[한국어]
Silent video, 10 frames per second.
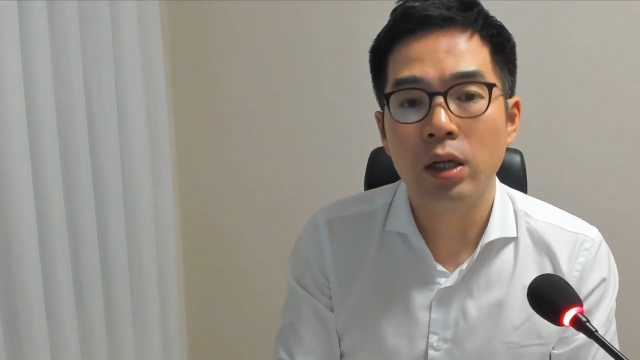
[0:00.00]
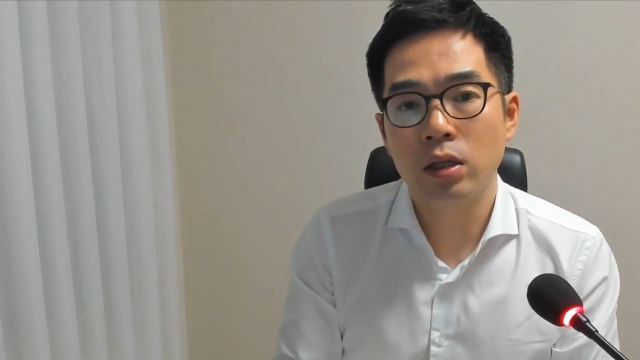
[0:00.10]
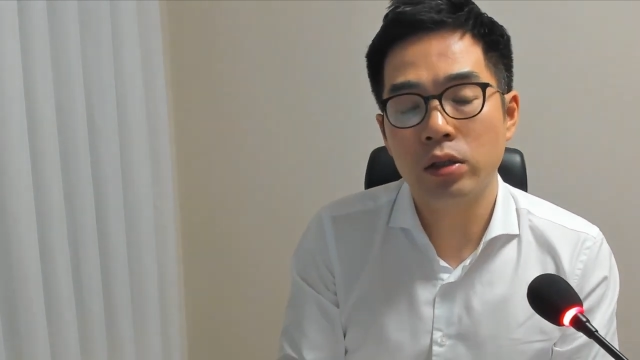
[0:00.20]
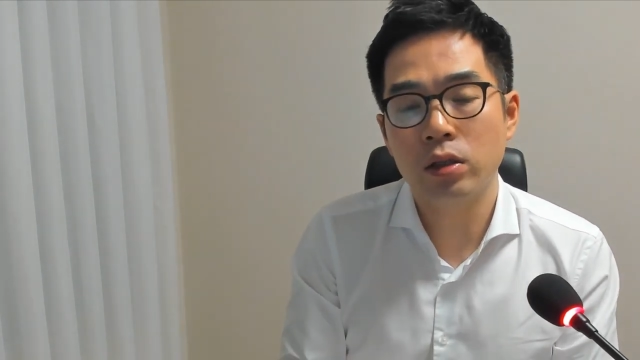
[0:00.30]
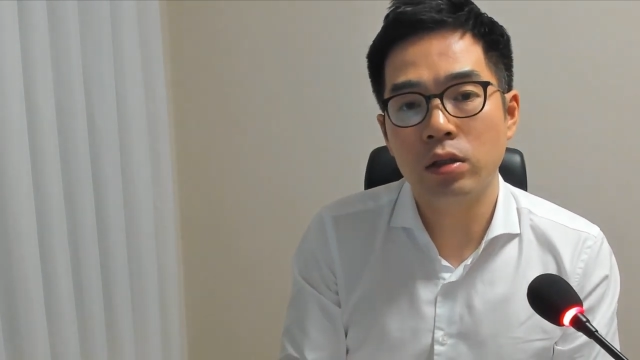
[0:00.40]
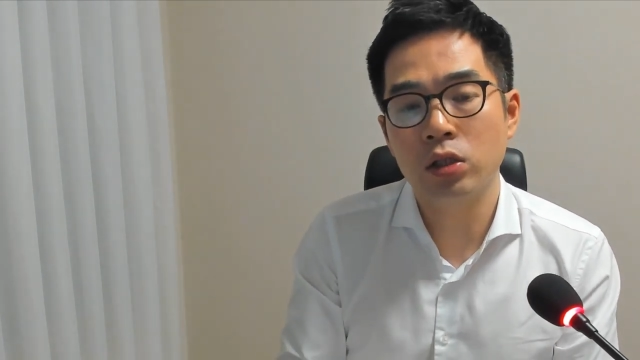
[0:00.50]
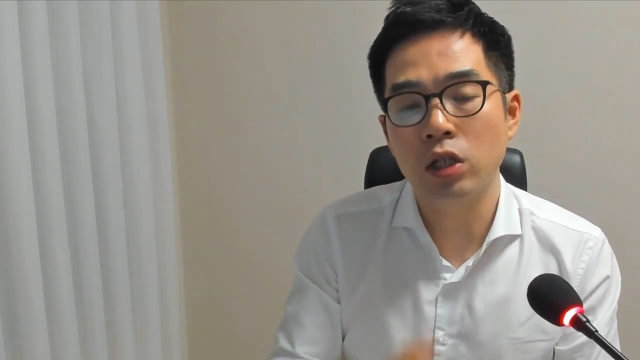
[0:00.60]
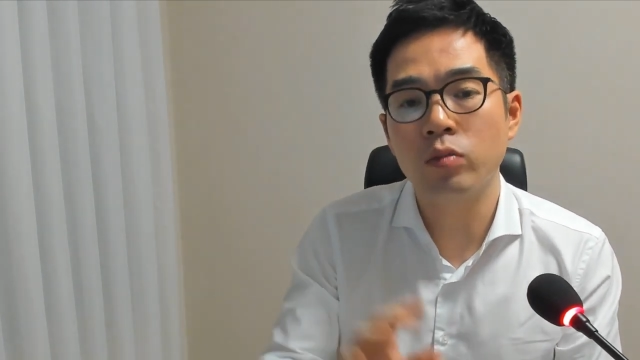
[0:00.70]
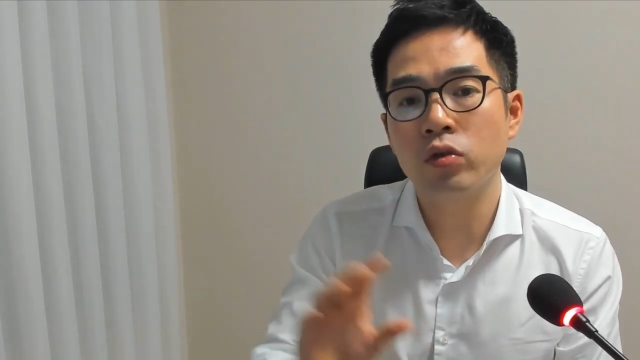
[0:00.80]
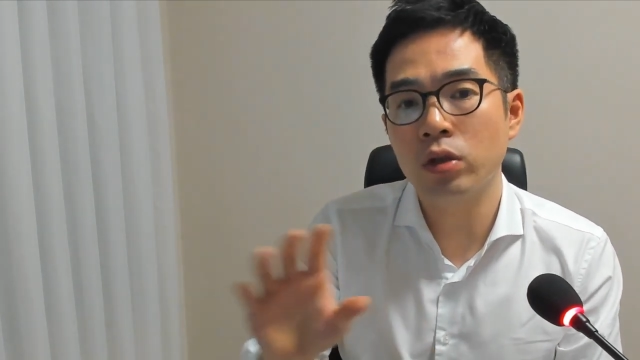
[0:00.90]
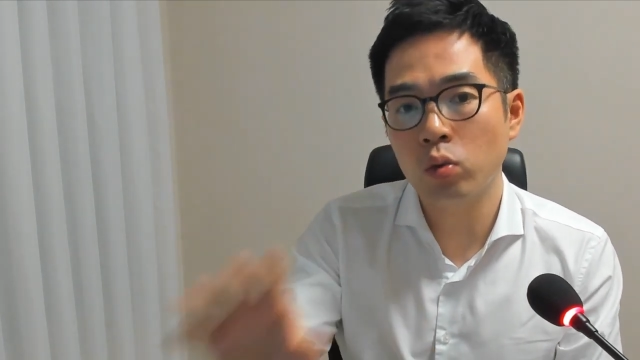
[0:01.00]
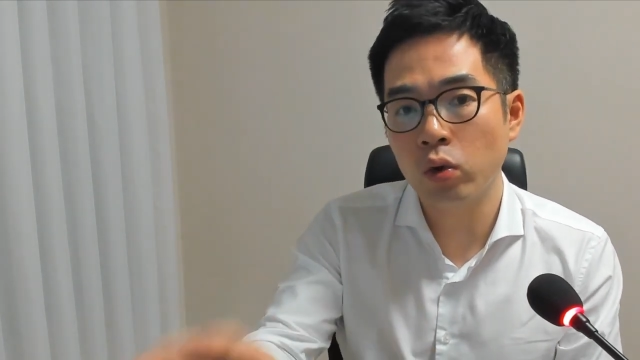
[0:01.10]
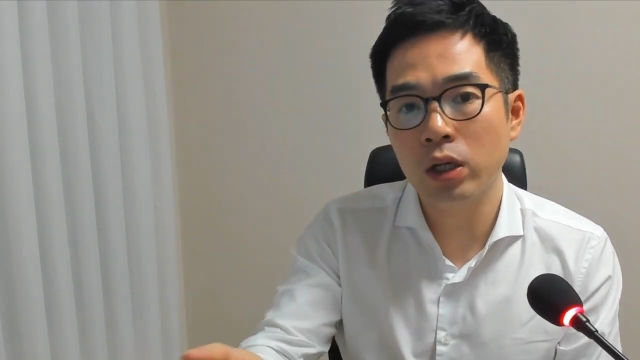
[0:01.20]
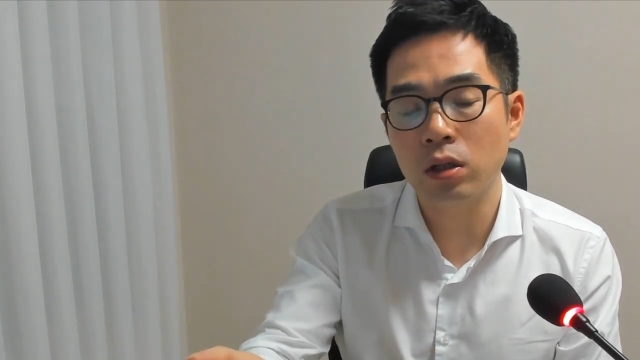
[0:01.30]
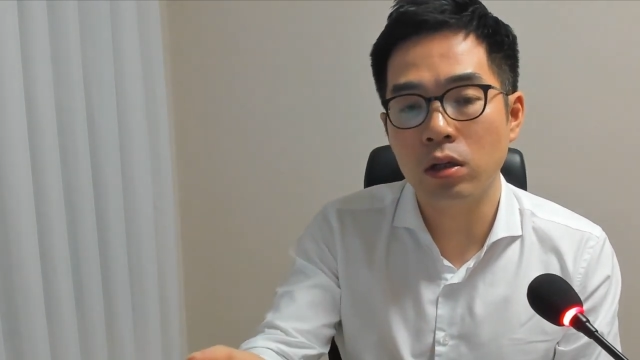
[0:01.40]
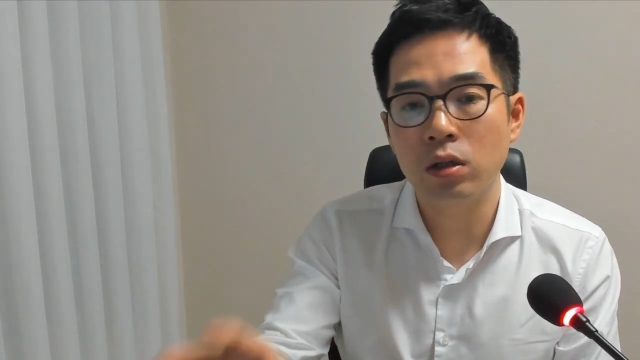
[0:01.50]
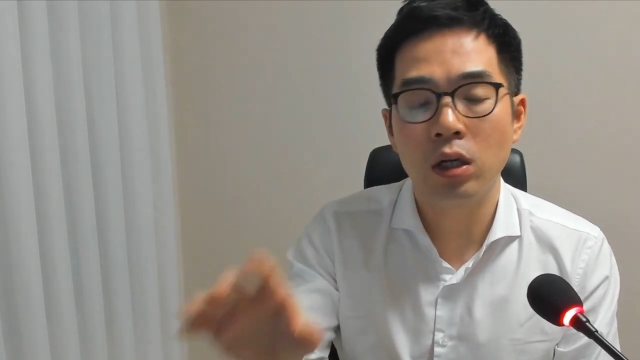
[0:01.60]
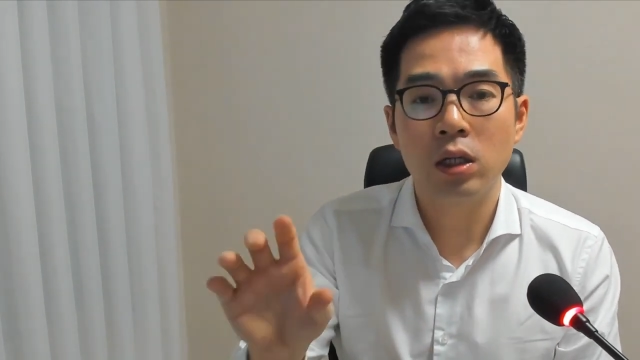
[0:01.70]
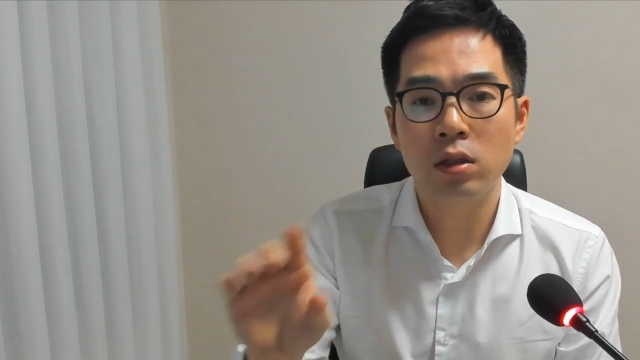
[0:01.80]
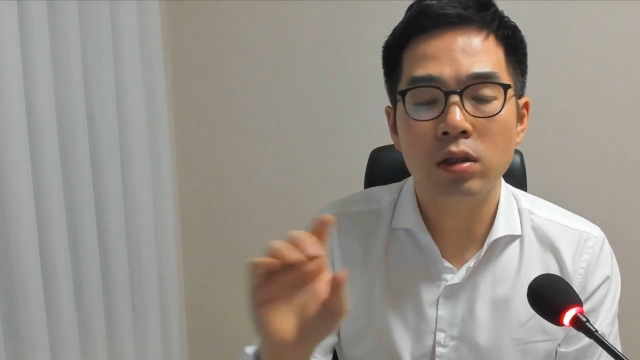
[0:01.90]
사실은 질문을 통해서
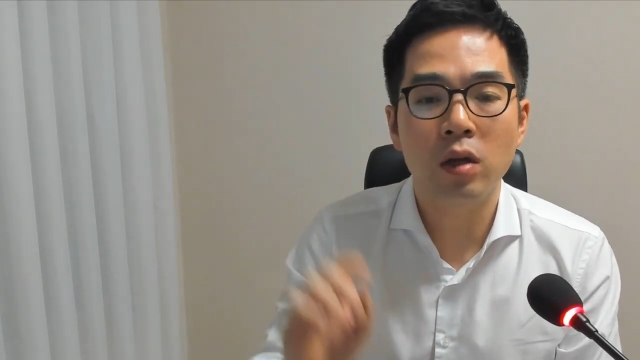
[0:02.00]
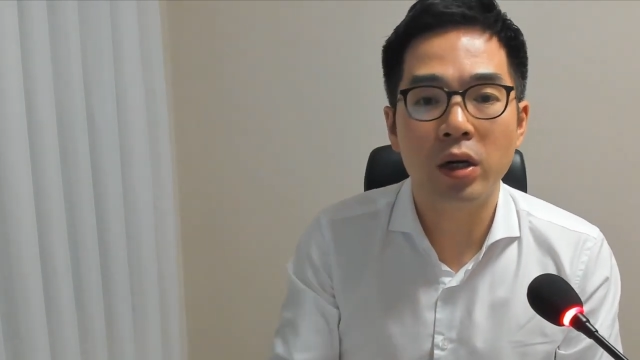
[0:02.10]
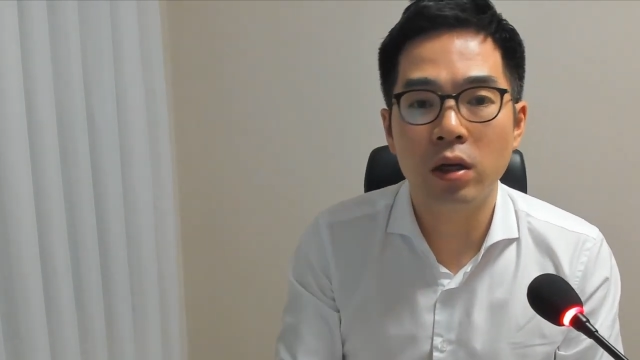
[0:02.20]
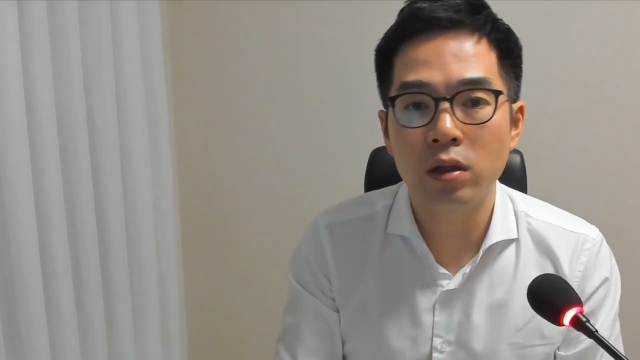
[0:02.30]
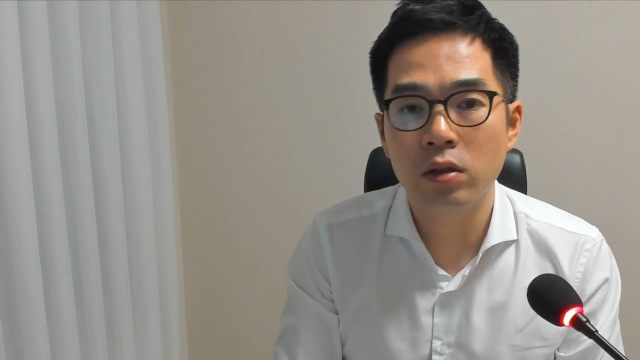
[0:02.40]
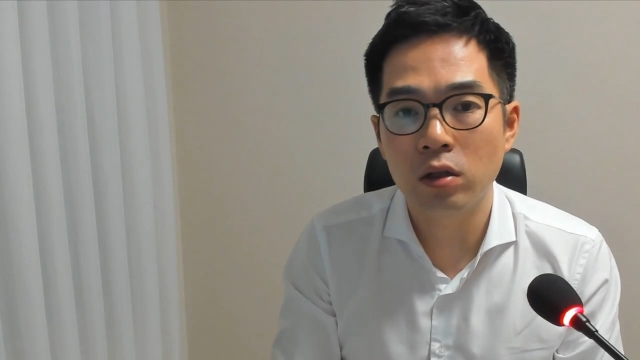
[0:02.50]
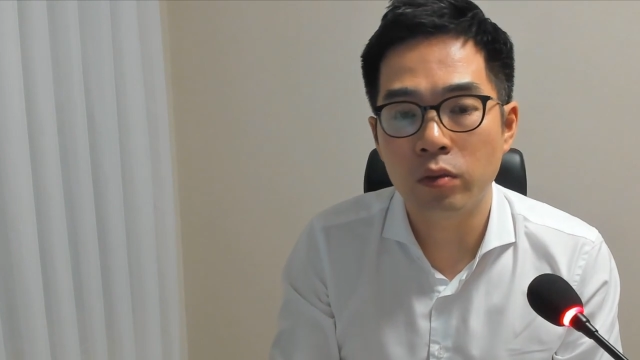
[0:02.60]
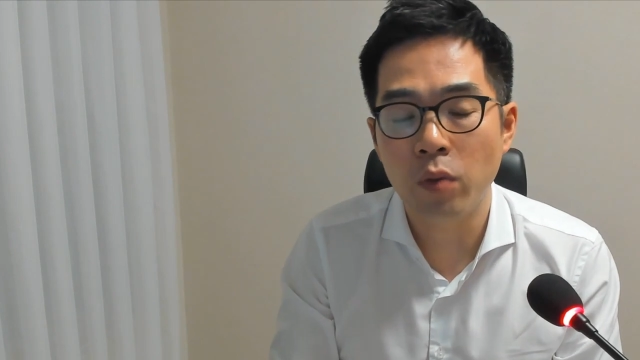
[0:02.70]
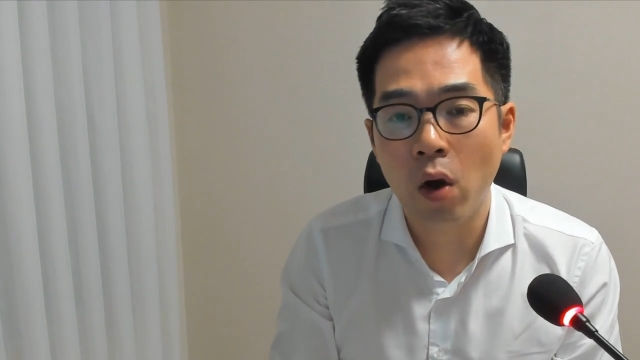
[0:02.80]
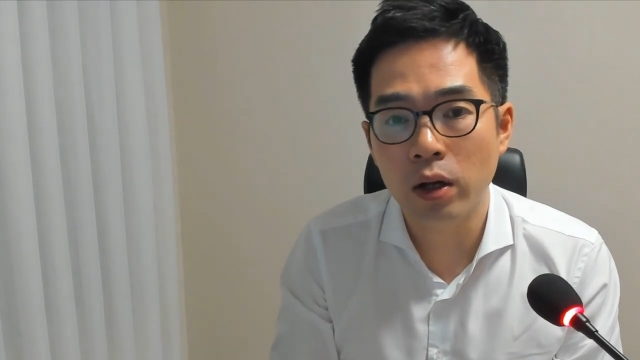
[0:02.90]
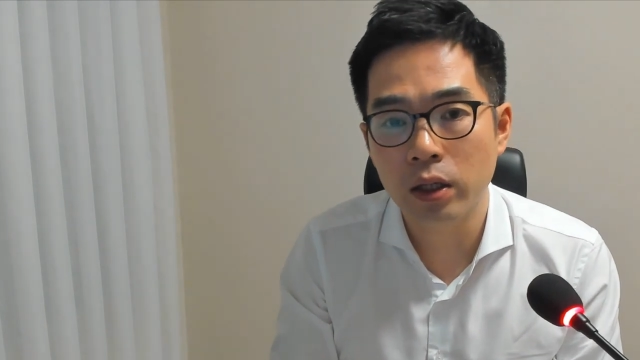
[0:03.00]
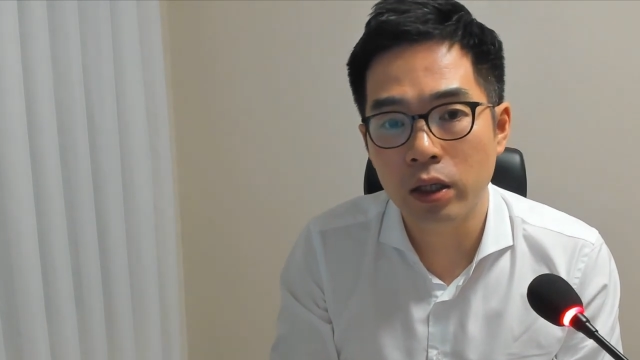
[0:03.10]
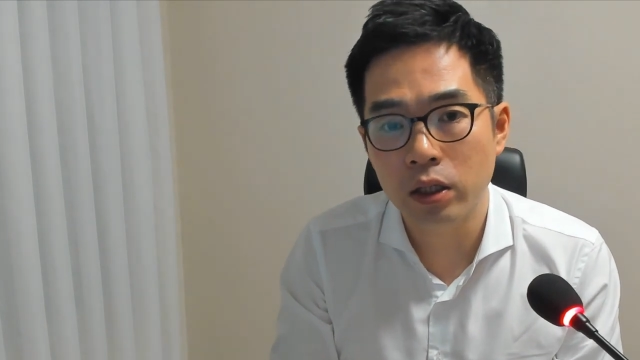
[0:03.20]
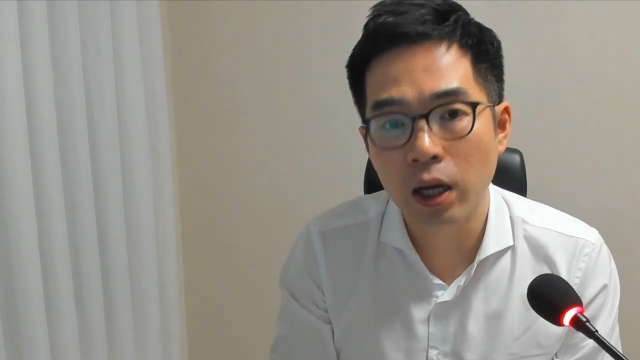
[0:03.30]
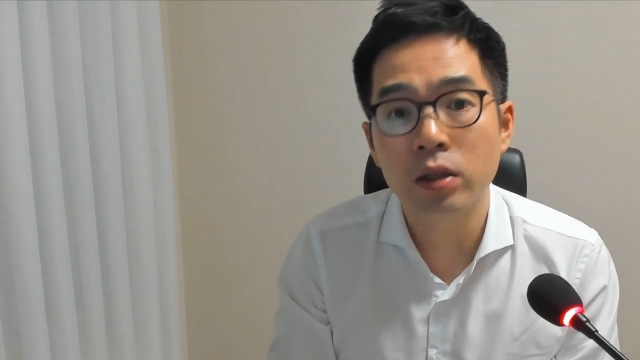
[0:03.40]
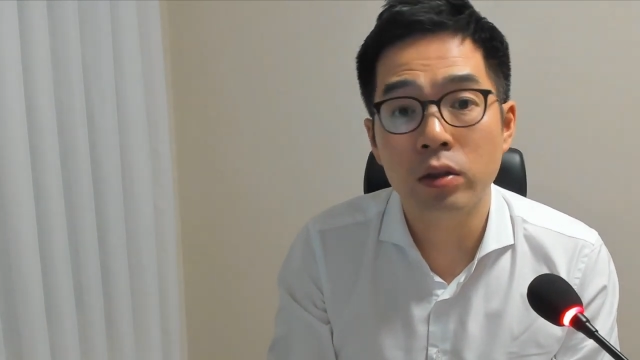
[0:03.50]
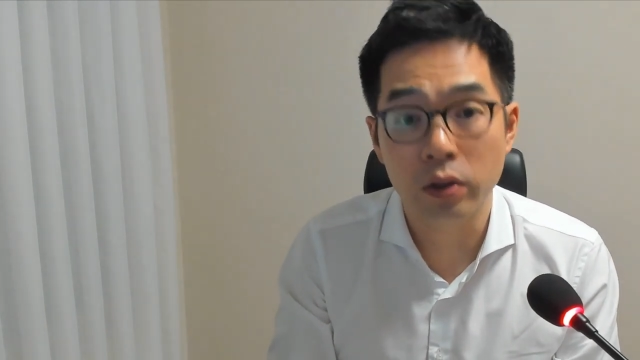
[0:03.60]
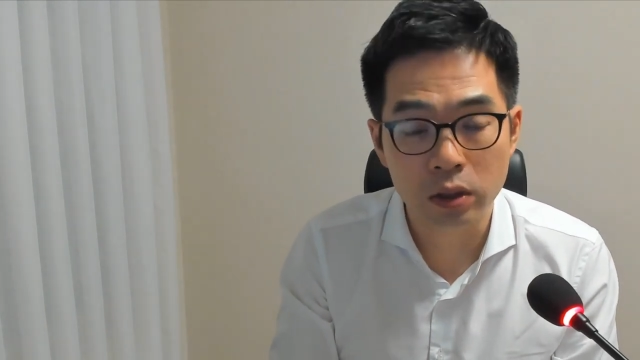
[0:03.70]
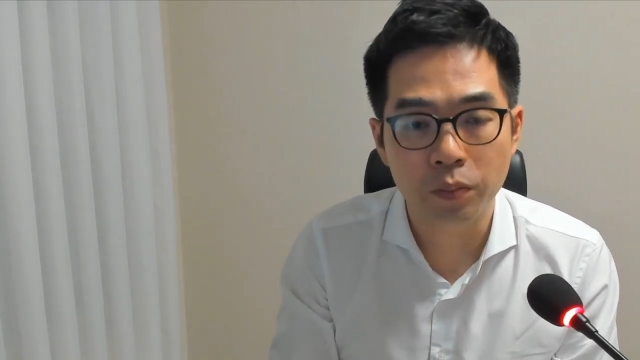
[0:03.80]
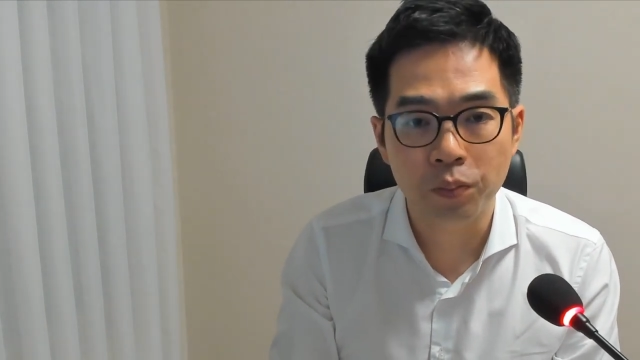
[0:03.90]
상대방의 의견을 명확하게 이해하는
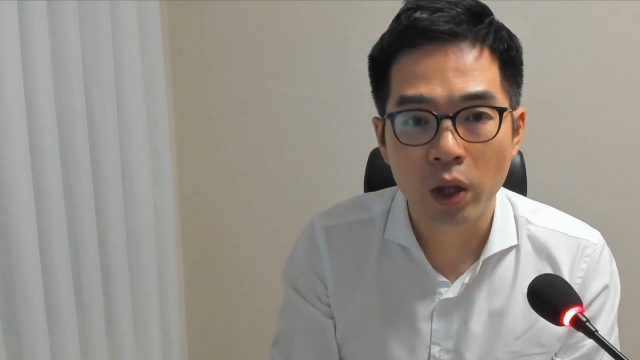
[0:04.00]
것은